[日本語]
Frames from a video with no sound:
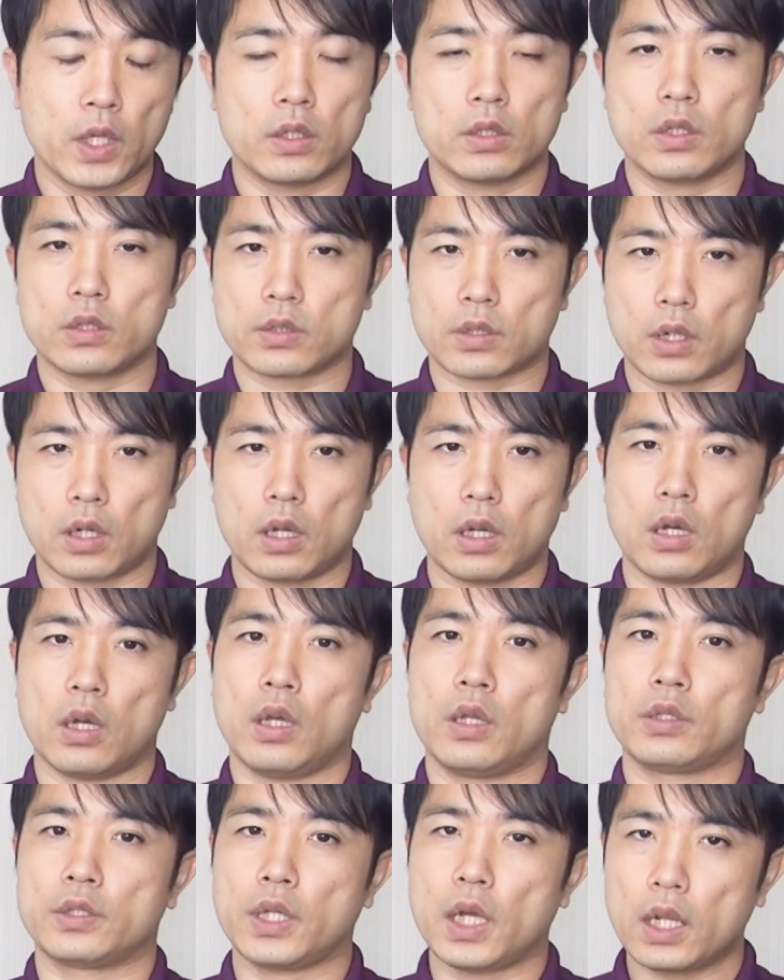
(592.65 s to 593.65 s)
ですか
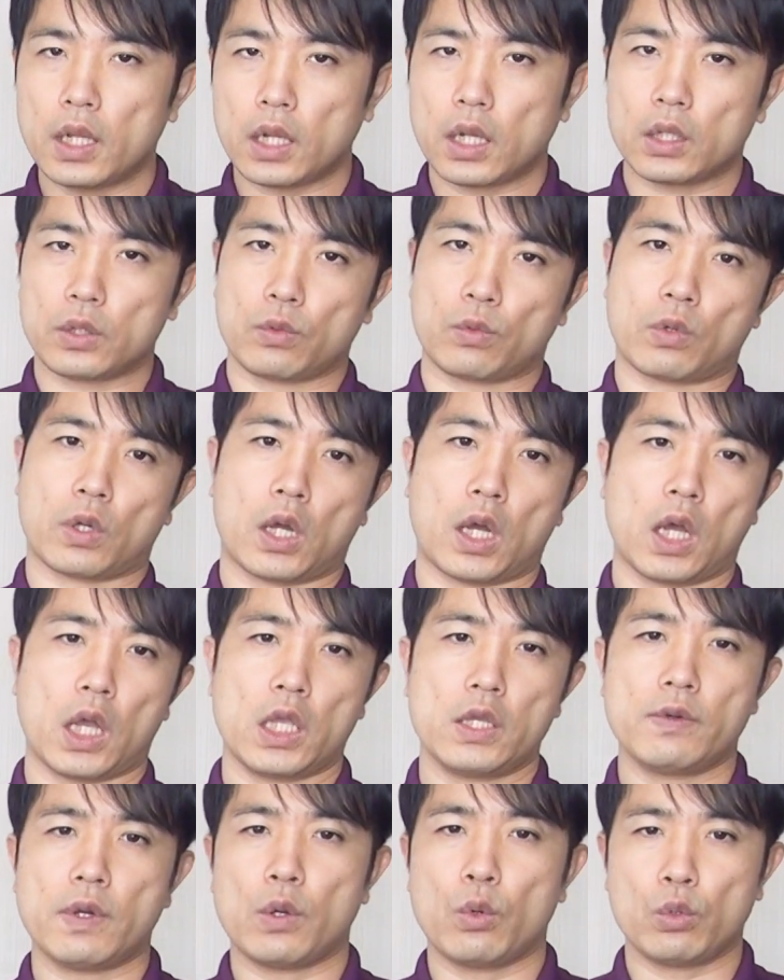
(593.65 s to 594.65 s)
ら誰かと
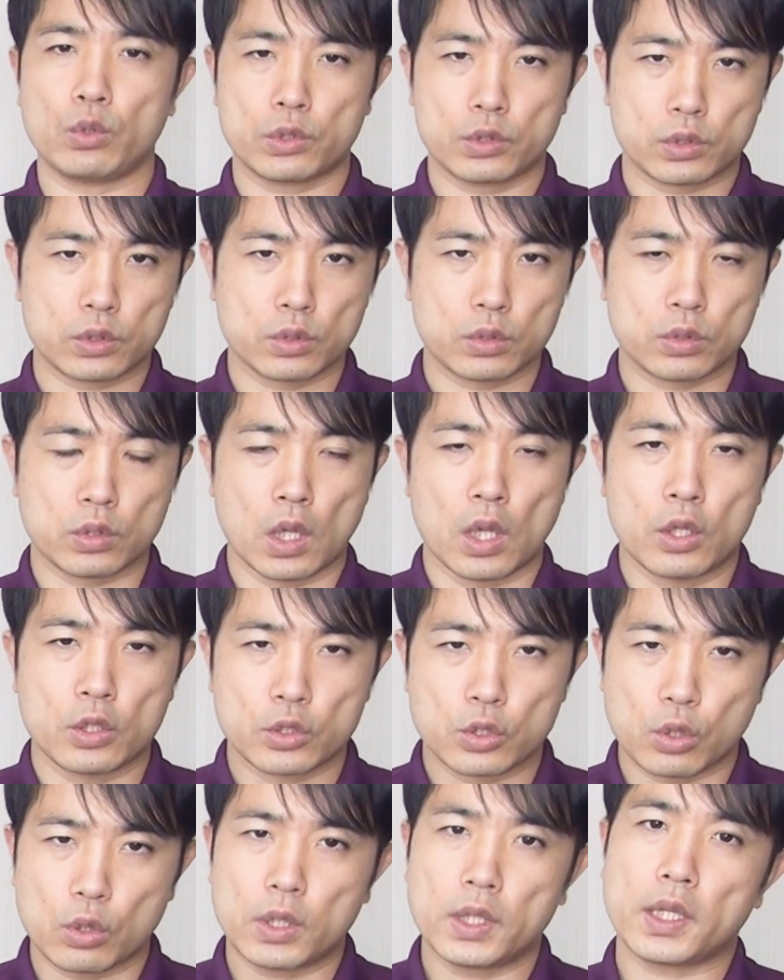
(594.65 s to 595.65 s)
会話をする、
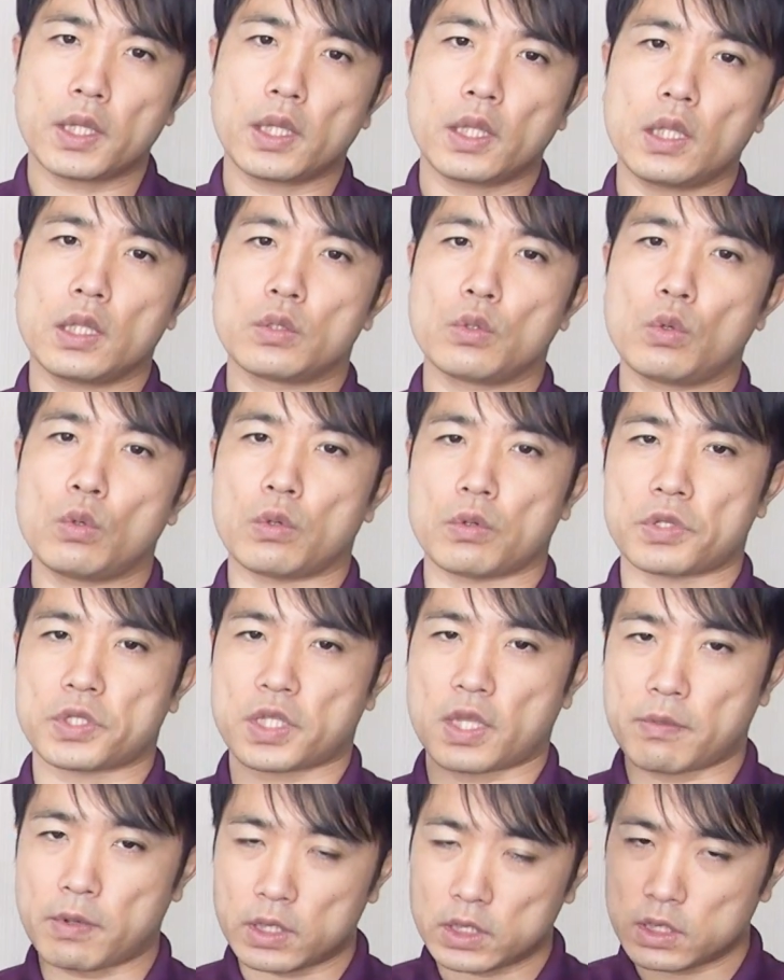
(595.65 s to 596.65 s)
それだけで脳の
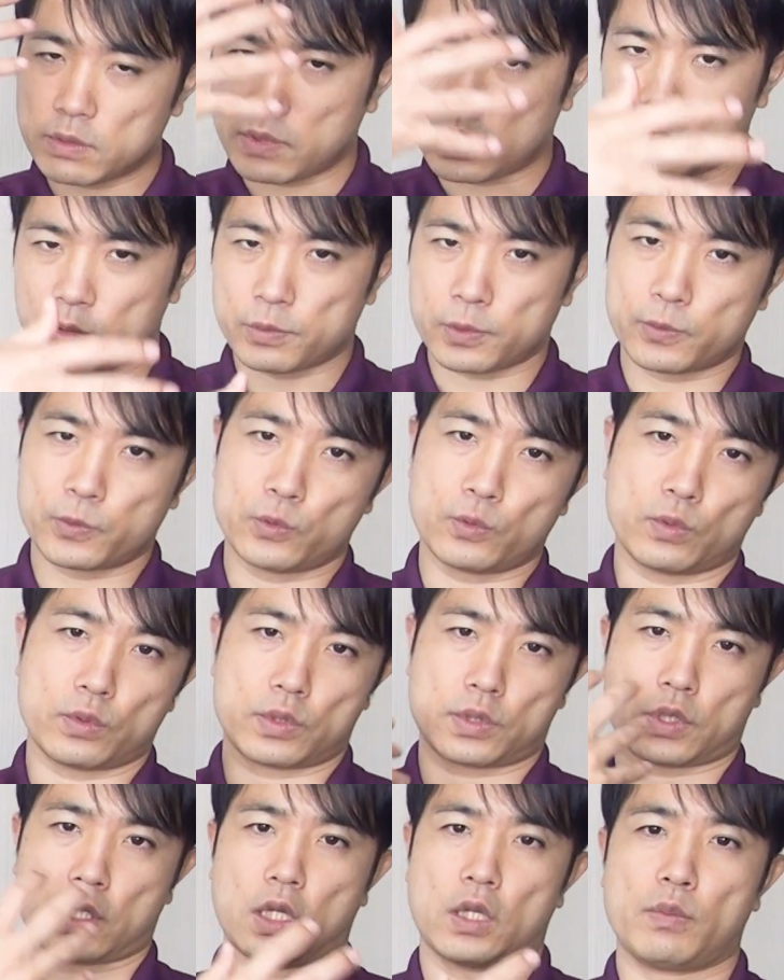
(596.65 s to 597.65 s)
さまざまな部分を
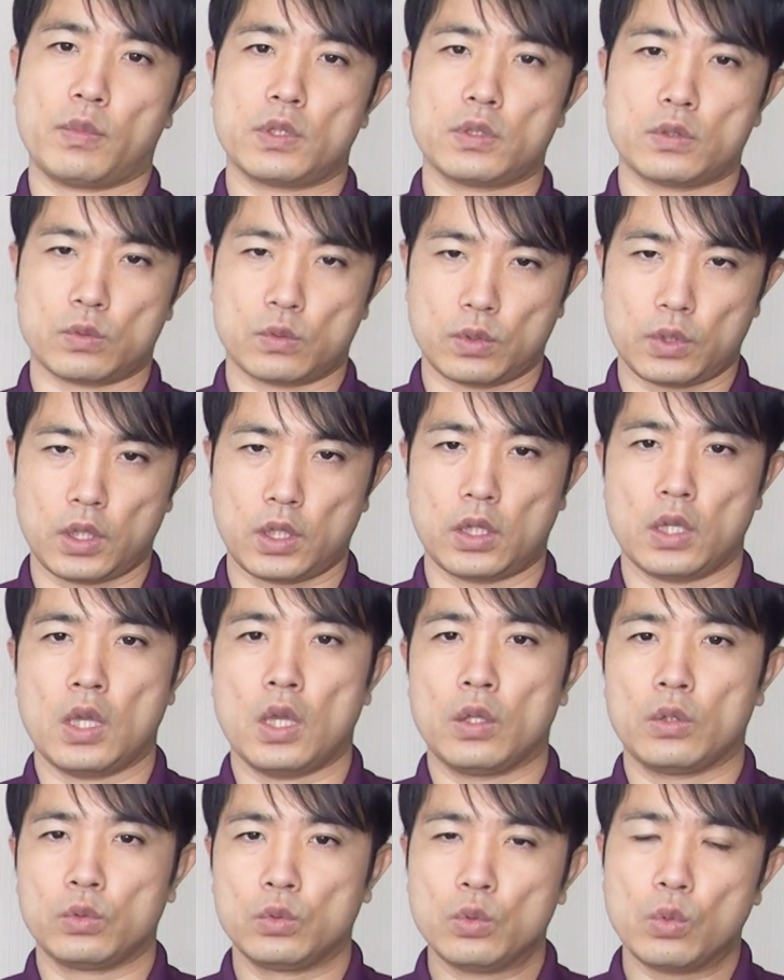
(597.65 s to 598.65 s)
使いますので、
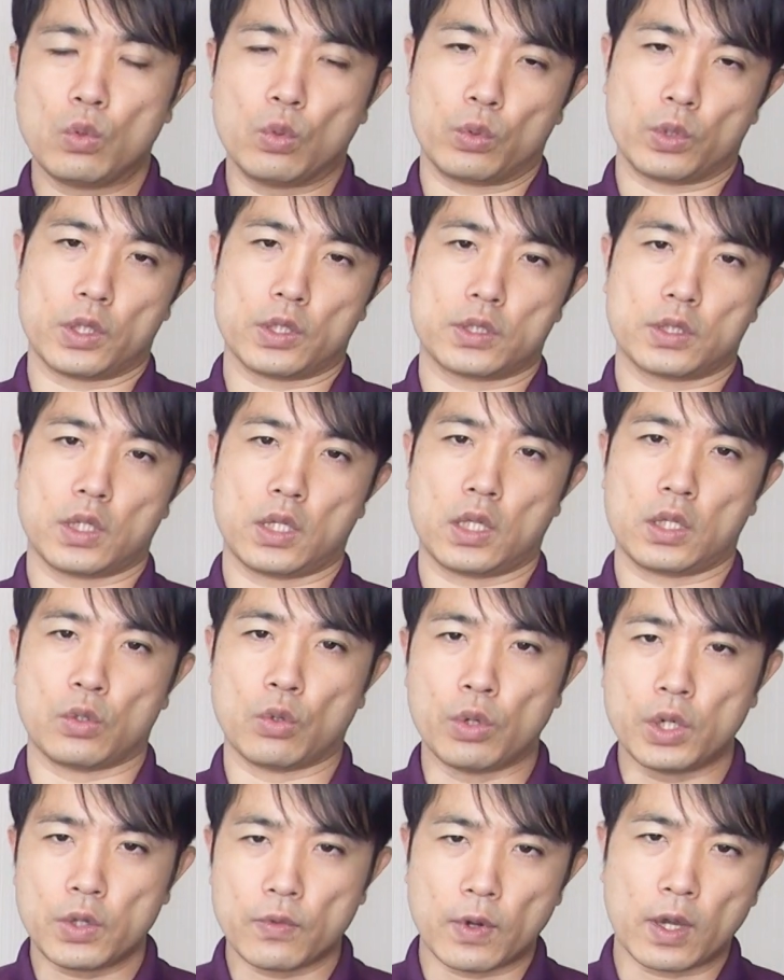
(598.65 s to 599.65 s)
脳をですね、
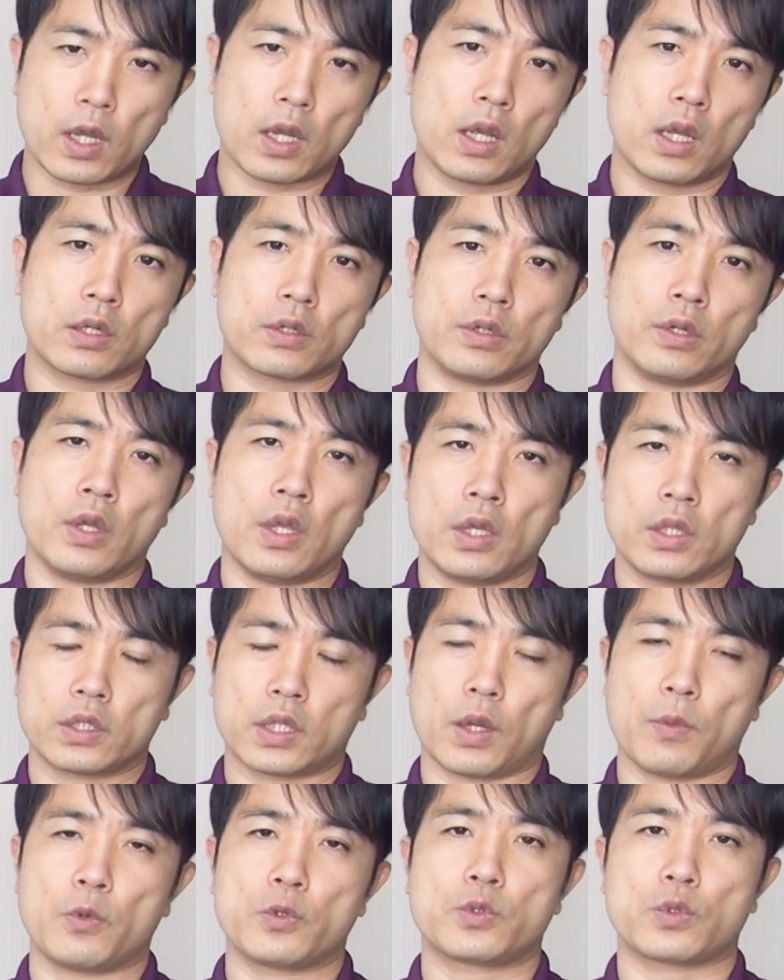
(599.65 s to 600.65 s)
より若く
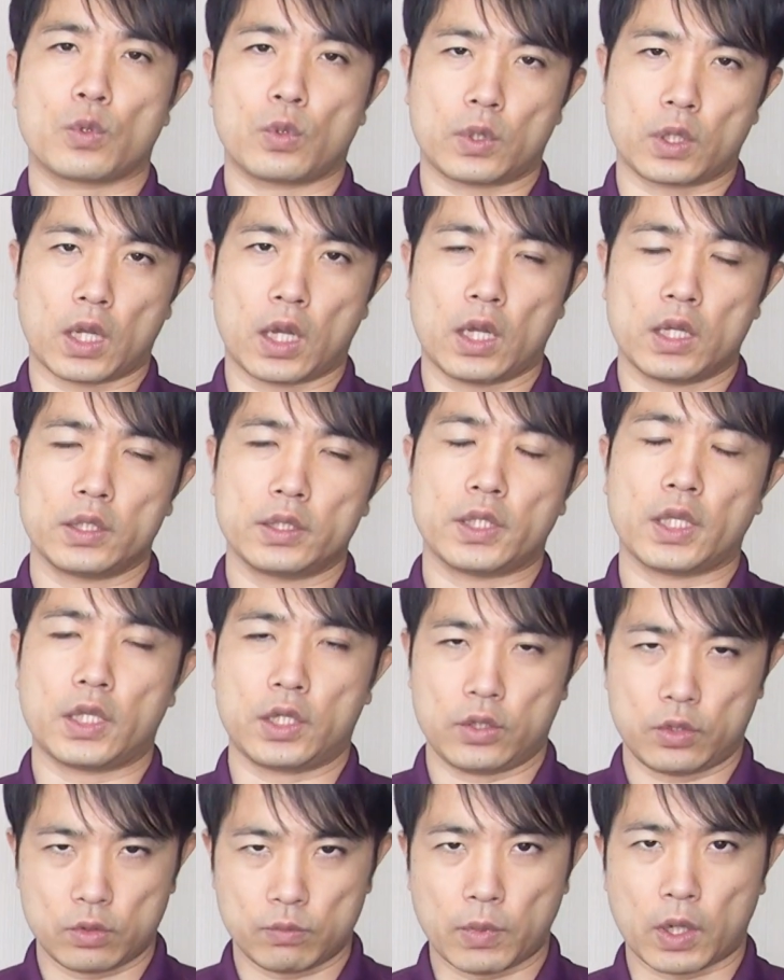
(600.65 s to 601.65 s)
保つことがで
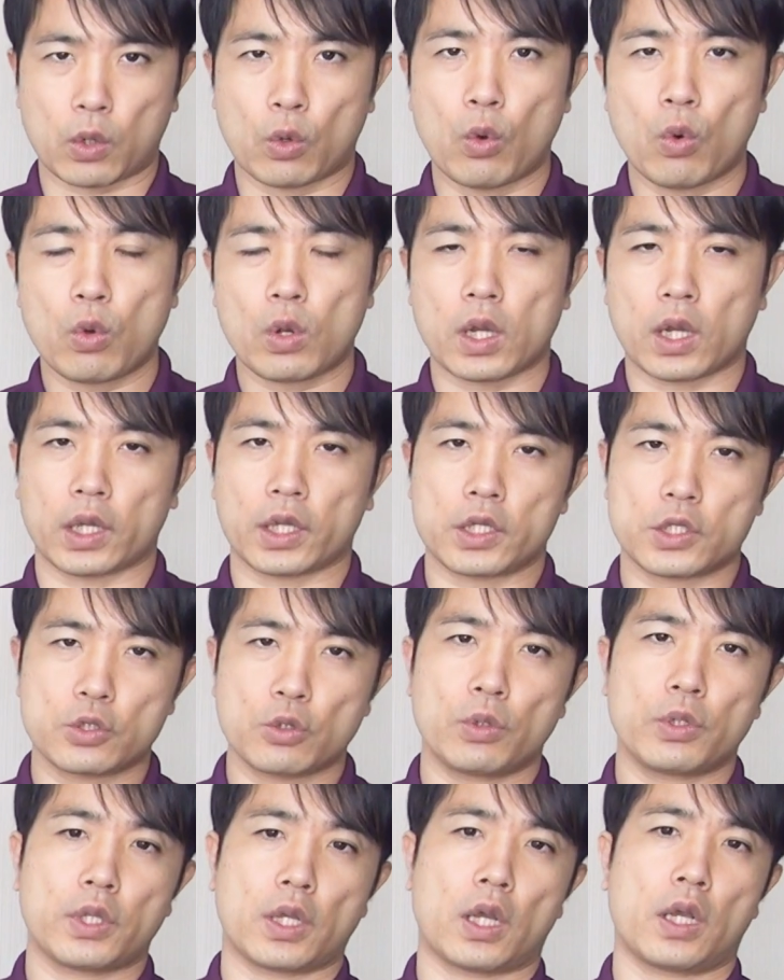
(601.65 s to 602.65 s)
きる、効果が非
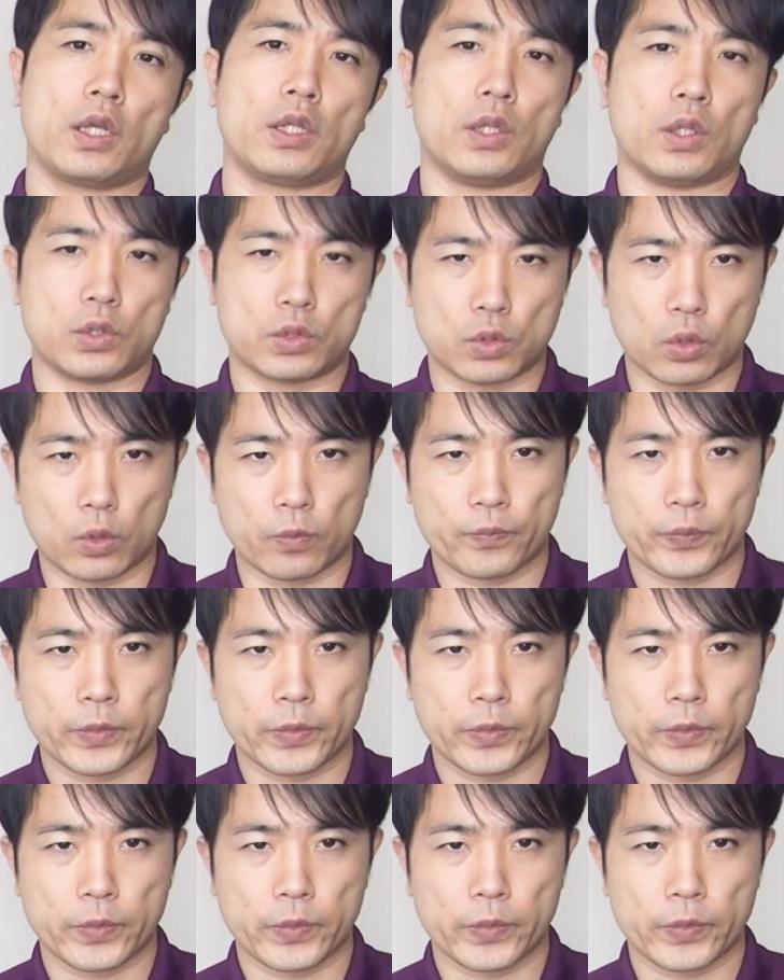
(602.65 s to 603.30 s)
常に高いんですよ。